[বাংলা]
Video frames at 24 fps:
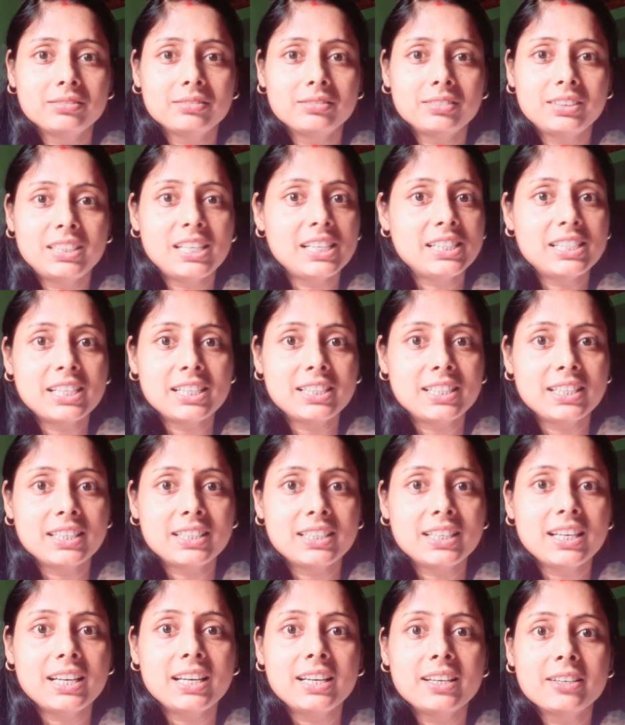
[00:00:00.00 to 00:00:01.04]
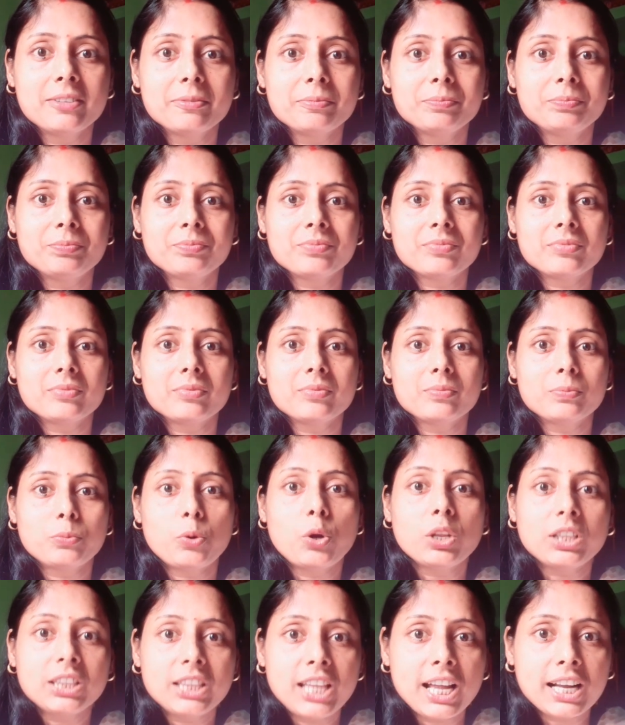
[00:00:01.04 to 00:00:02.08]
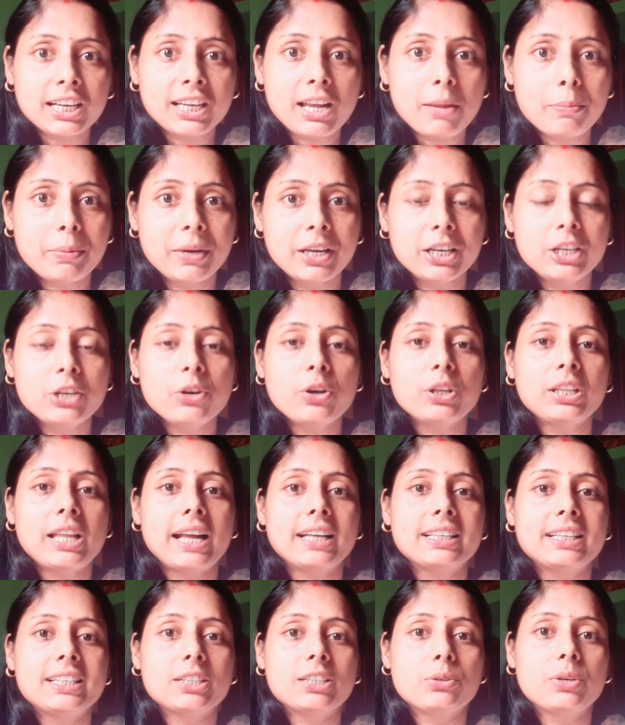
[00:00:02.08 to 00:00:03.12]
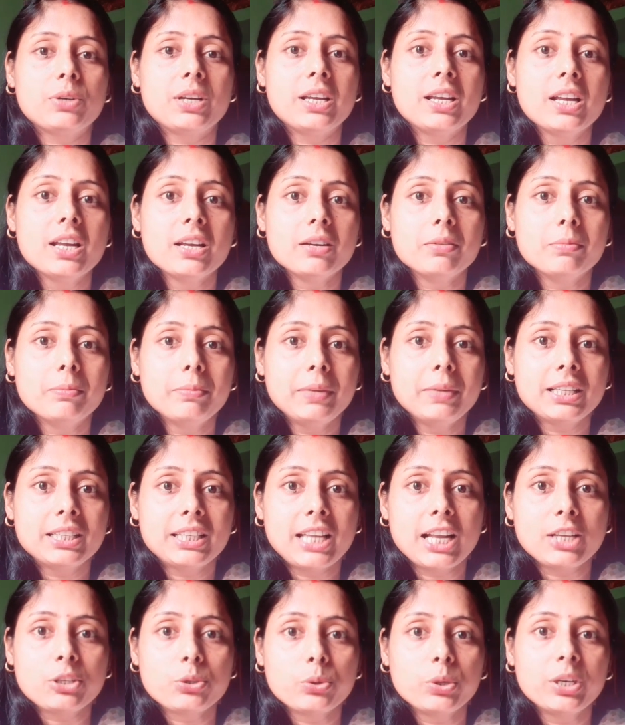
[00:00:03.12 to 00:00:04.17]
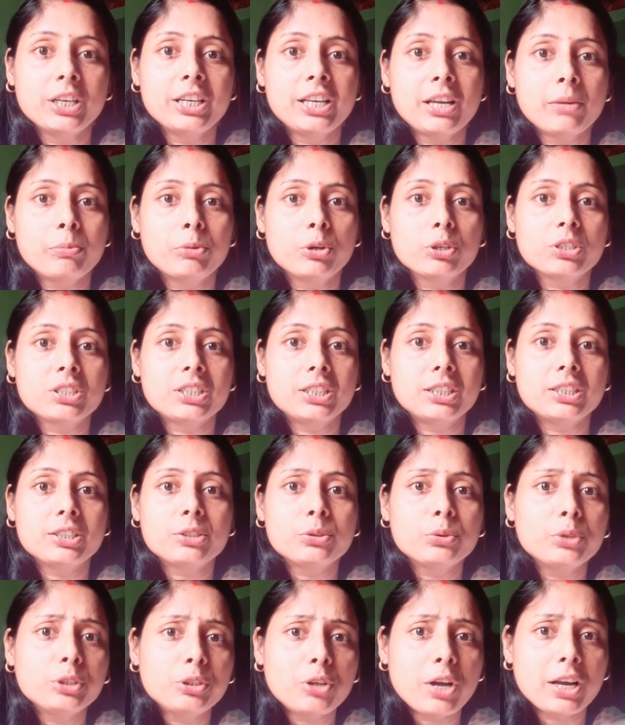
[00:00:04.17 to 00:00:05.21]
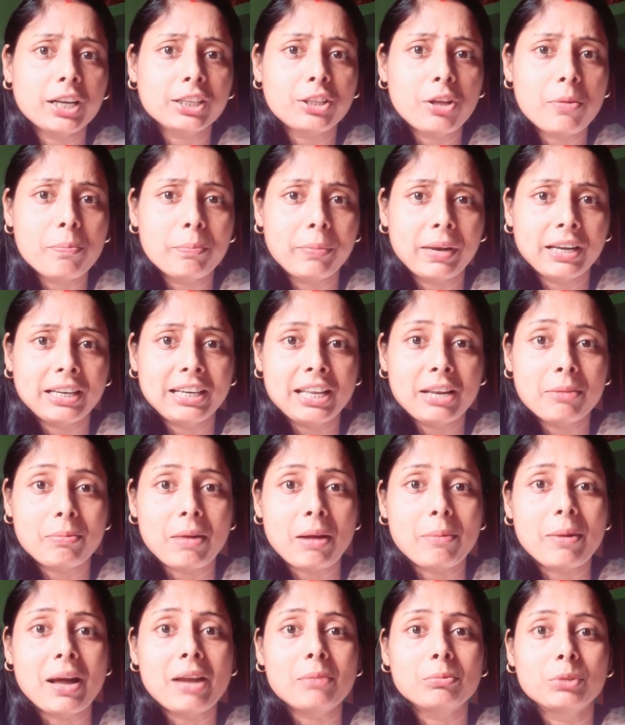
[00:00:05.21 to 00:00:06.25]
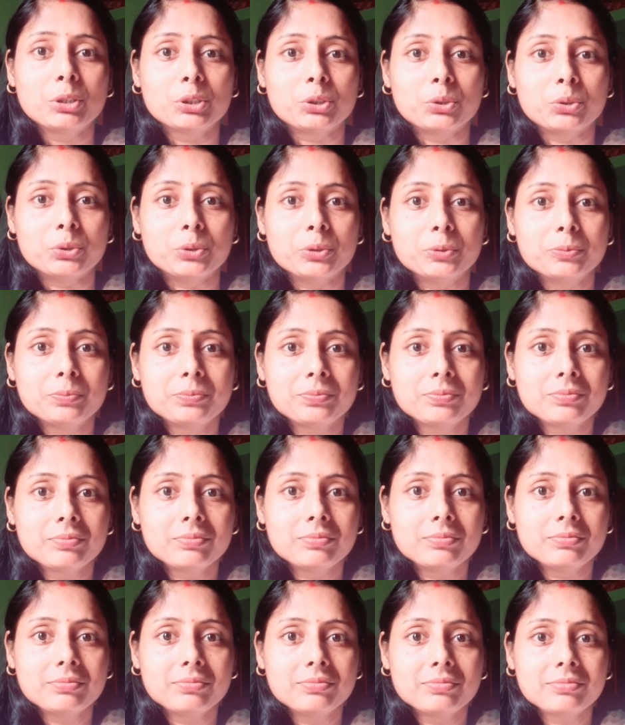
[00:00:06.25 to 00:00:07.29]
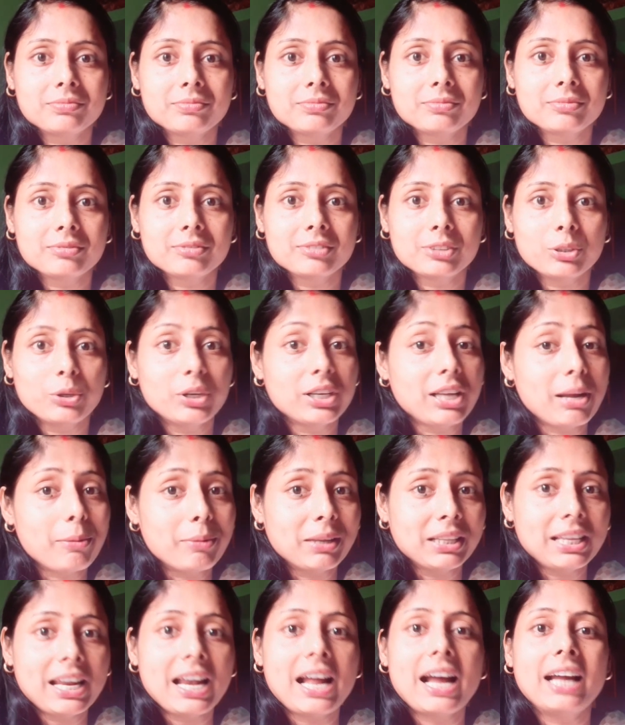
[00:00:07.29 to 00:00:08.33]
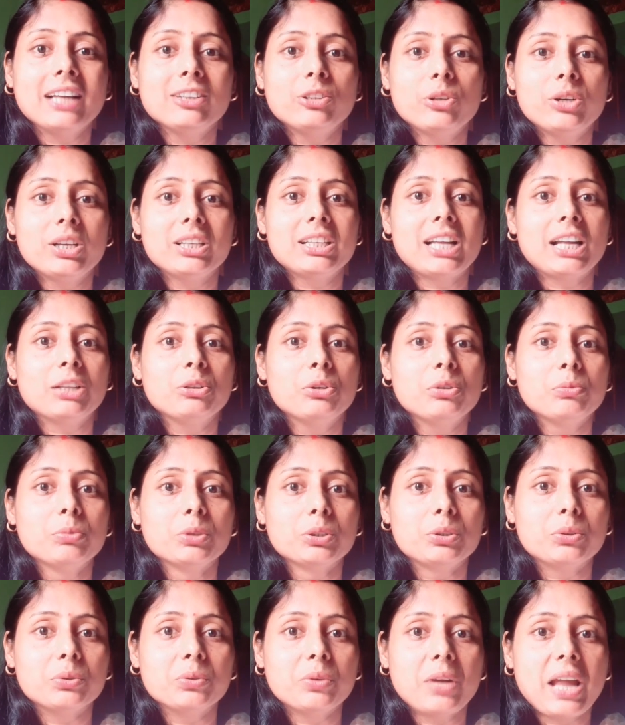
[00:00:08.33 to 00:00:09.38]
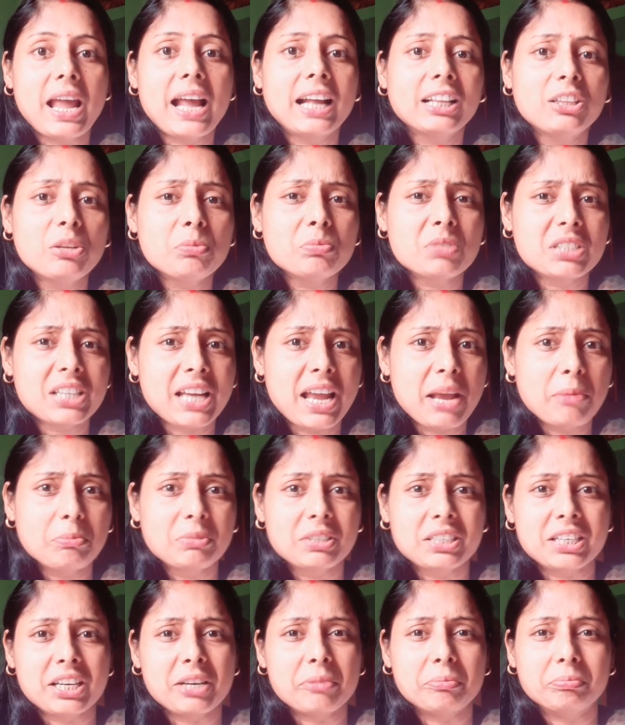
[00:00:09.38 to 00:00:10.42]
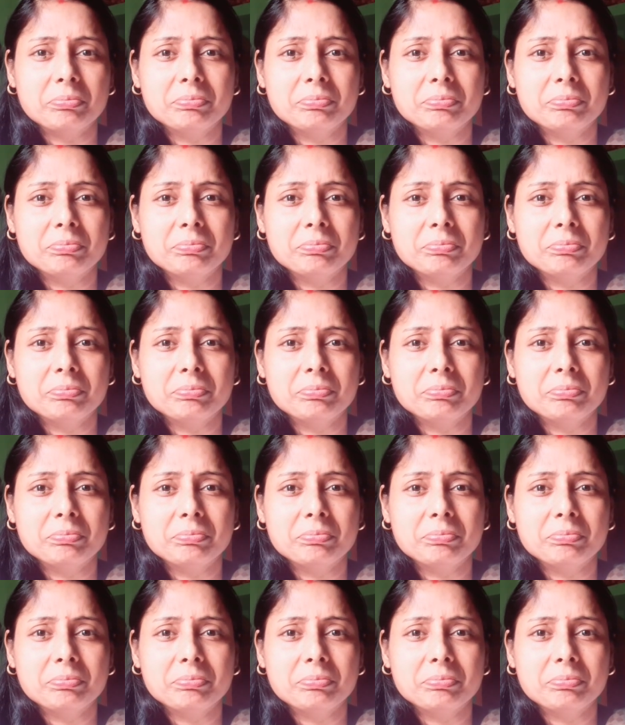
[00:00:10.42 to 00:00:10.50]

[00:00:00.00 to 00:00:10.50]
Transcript: ছি ছি ছি ছি প্রত্যেকটা ভিডিও দেখছি তুই মিথ্যের ঝুলি নিয়ে বসছিস তুই তো একদম মেন্ডির বাবার মতো ওই আমাদের হাইতোলা দাদুর মতো একদম সেম সেম